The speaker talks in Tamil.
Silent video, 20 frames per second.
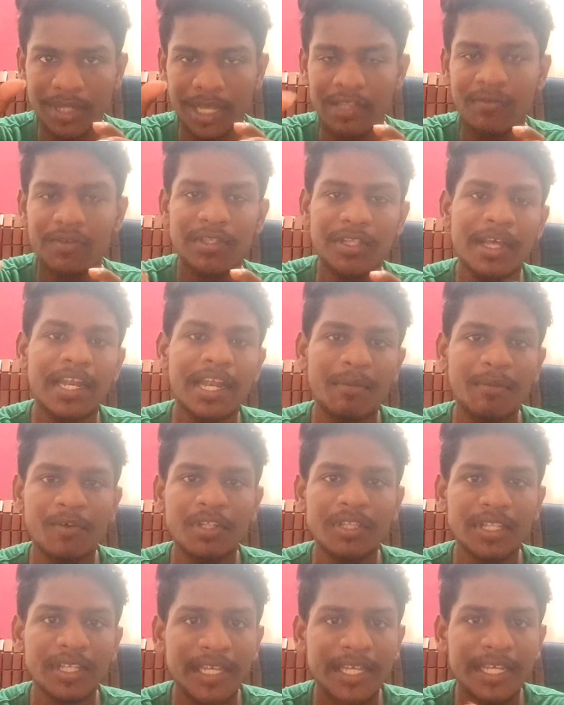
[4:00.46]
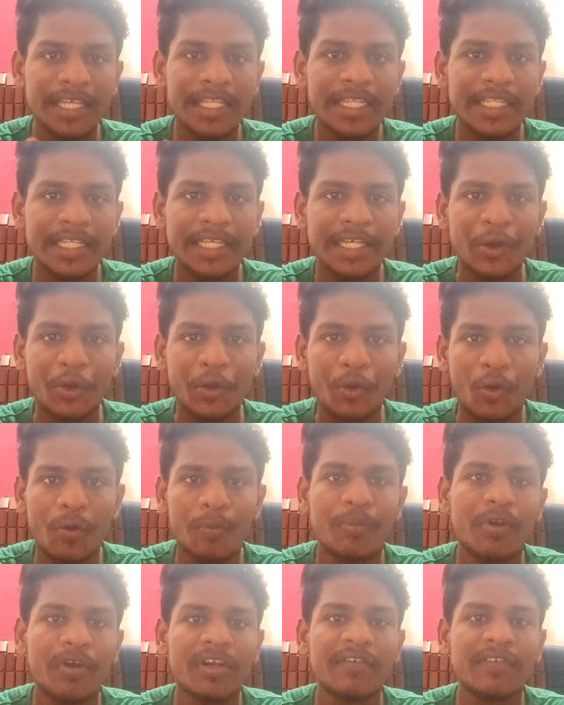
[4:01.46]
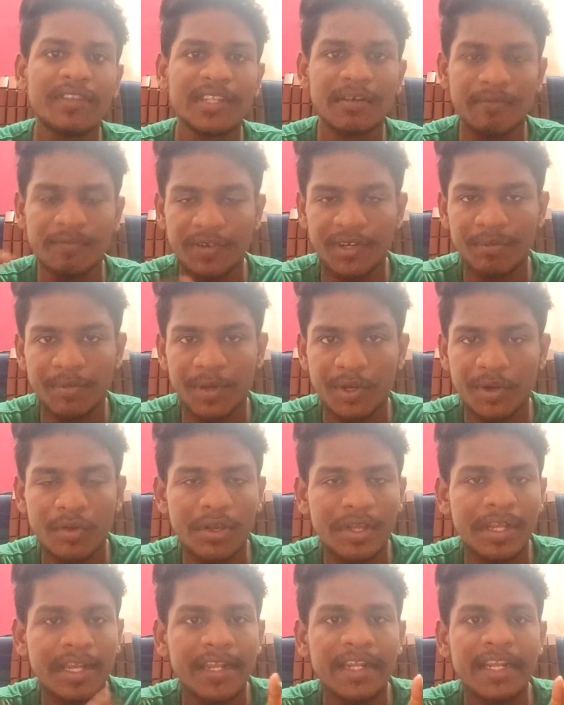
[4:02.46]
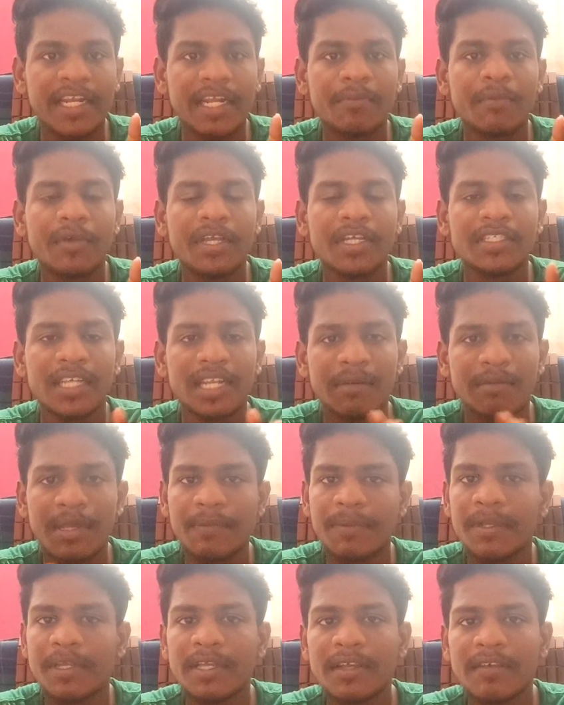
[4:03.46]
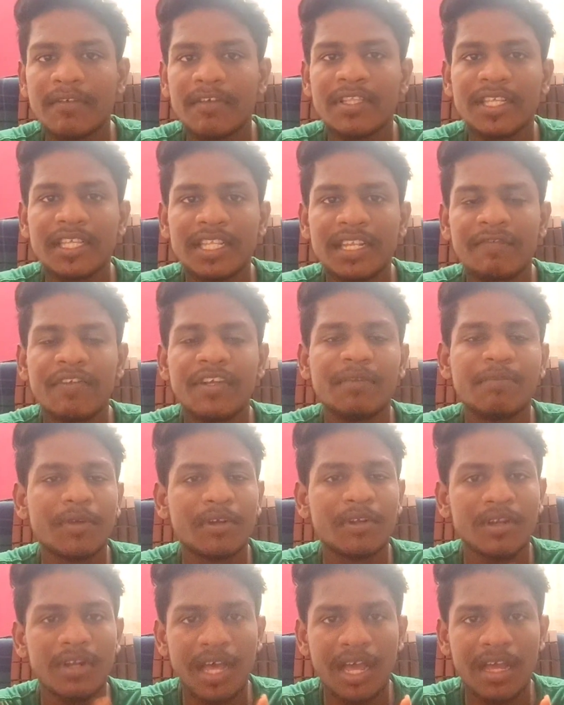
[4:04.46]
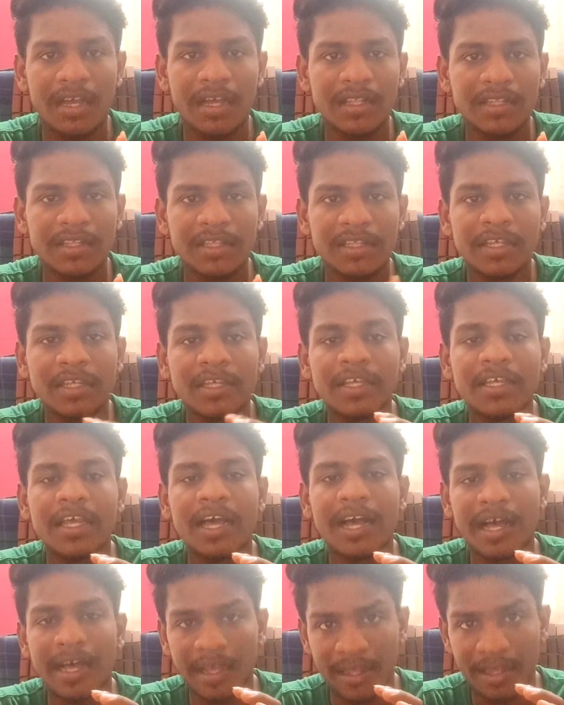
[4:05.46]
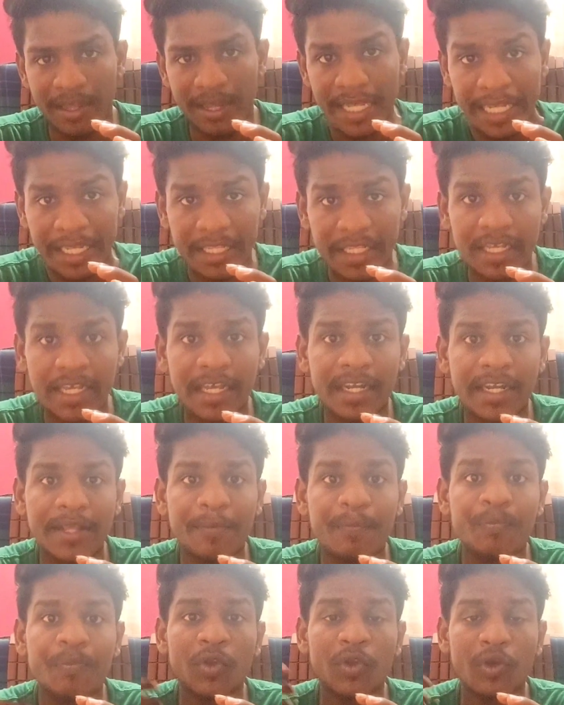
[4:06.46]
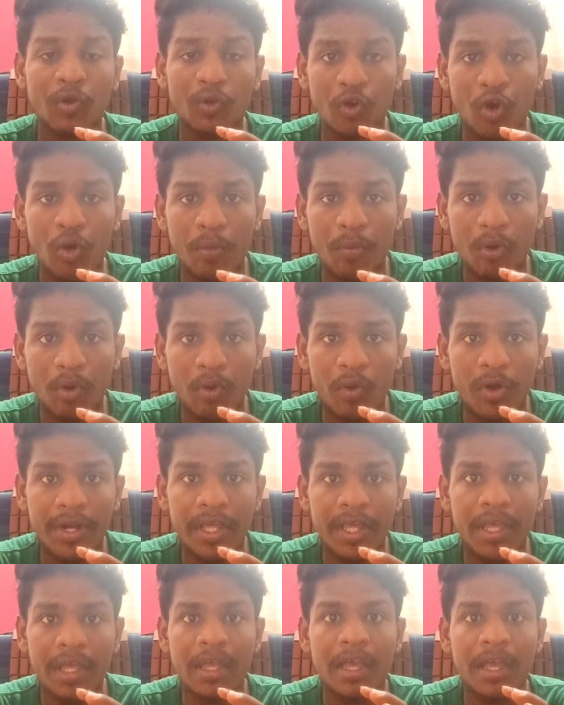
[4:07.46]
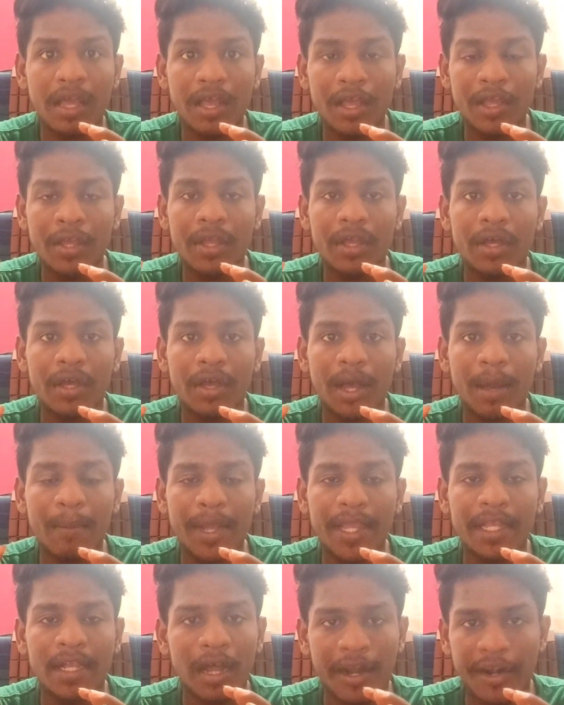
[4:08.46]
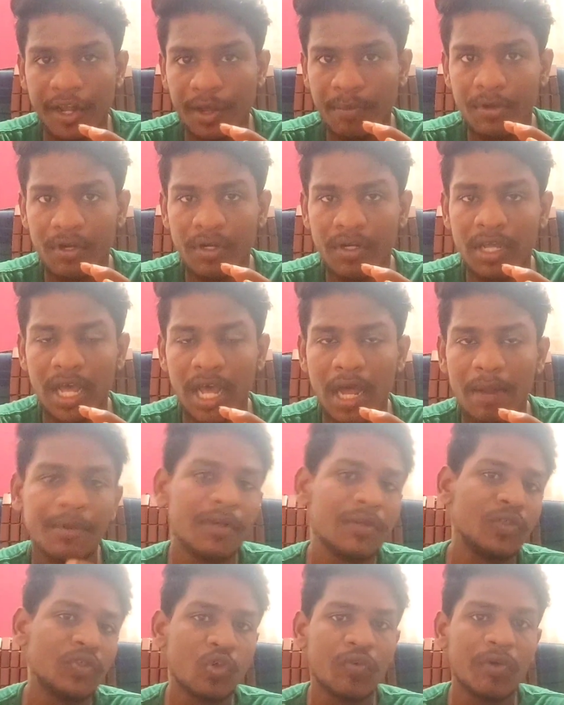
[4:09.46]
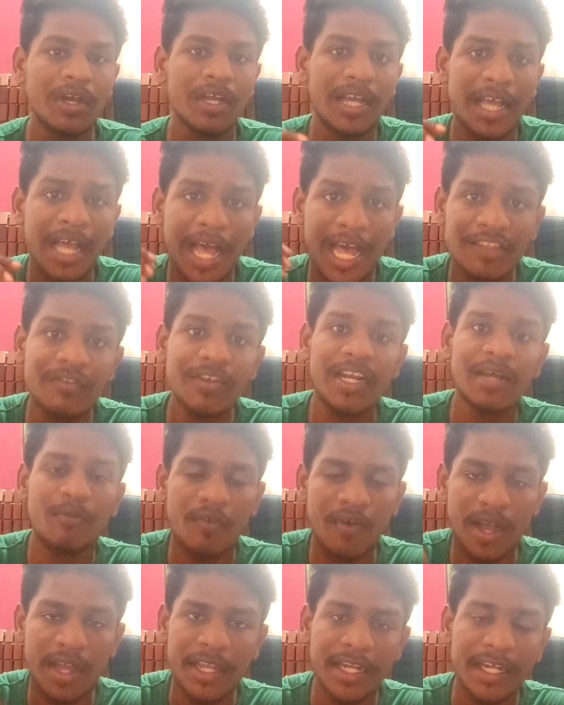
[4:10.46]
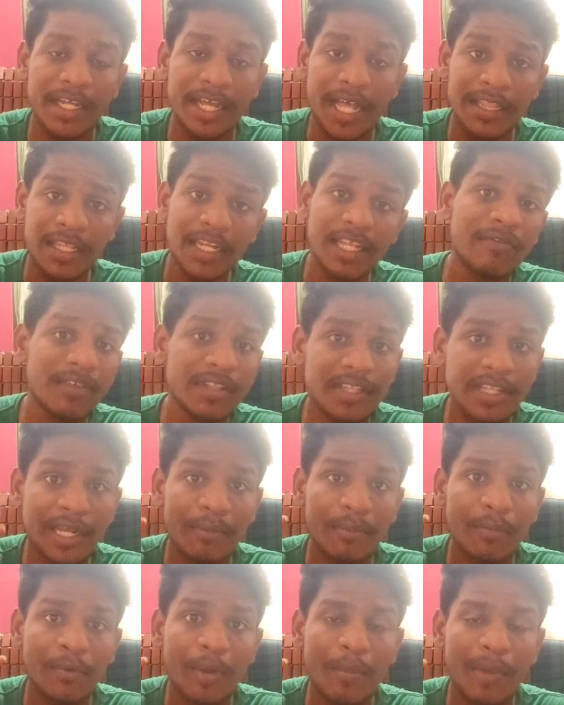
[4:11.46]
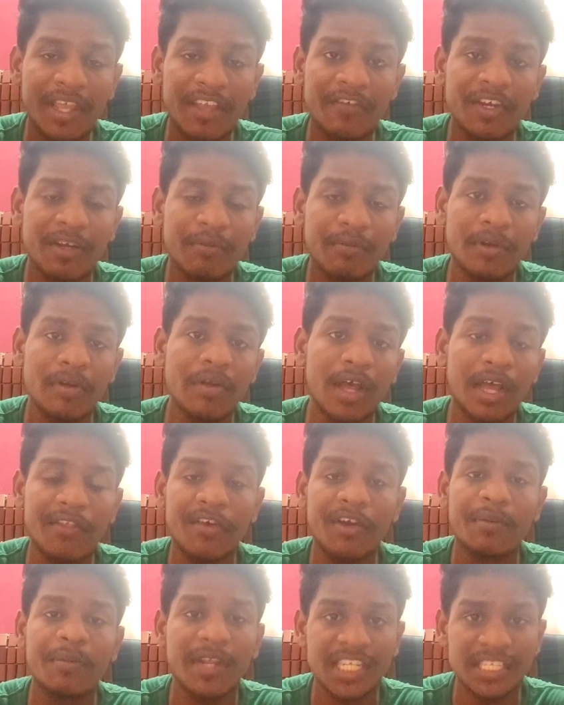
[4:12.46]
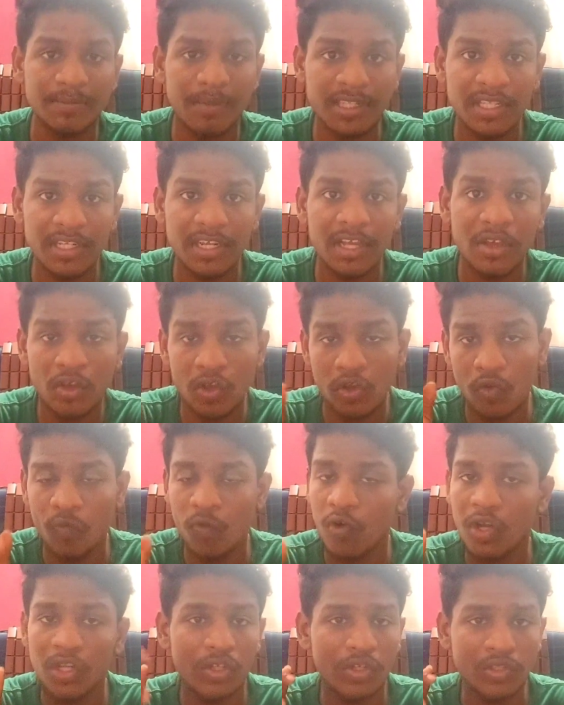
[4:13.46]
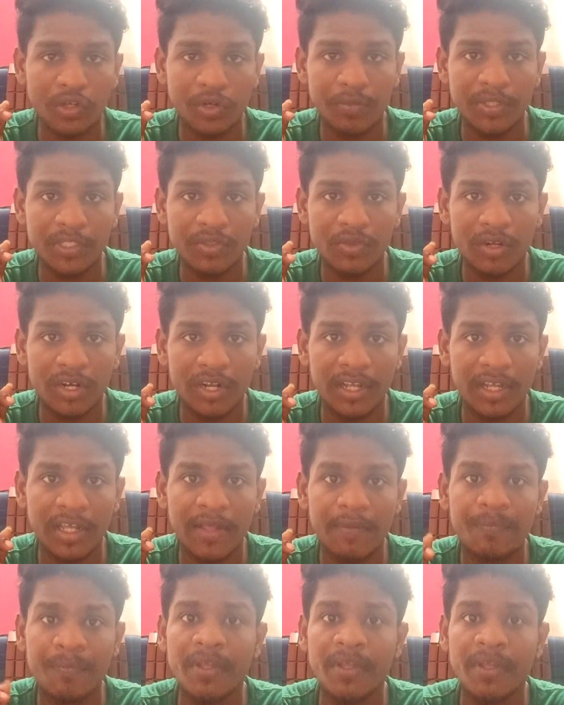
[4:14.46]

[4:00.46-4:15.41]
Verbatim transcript: அது தான் நம்ம வந்து இந்த கோபுரில் வந்து நம்ம ஃபிட் பண்ணோம் இல்லைனா நம்ம எக்ஸ்டர்னல் மைக்கு வந்து இதில் ஃபிட் பண்ணோன்னா ஆகாது இதுக்கன்னே கோப்ரோவோட மைக் அடாப்டர் அப்படின்னு சொல்லுவாங்க அதுவும் நம்ம வாங்கிட்டு அதில் வந்து நம்ம மைக் ஃபிட் பண்ணோம் அதோட ப்ரைஸ் பார்த்திங்கன்னா ஃபோர் தௌசண்ட் ருபீஸ் சொல்கிறாங்க